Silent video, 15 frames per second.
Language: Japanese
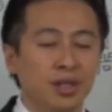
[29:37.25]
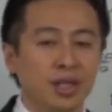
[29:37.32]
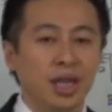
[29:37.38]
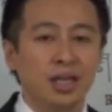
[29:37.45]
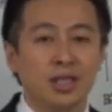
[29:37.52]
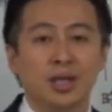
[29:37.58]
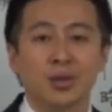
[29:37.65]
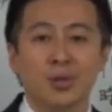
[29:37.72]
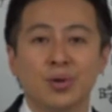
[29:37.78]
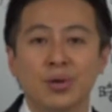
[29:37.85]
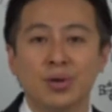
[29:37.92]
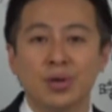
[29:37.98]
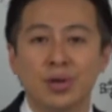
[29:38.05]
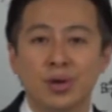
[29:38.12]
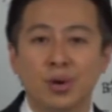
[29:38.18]
出したと
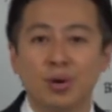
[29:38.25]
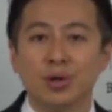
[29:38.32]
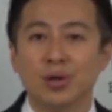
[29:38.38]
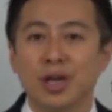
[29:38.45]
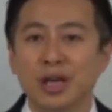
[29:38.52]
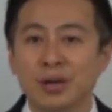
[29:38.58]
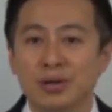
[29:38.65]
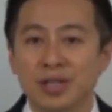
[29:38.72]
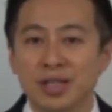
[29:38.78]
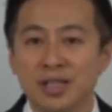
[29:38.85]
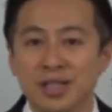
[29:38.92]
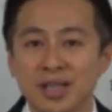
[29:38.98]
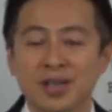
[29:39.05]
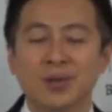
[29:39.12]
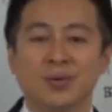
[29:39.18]
補助金の申
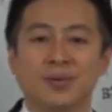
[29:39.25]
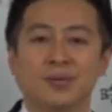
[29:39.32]
請と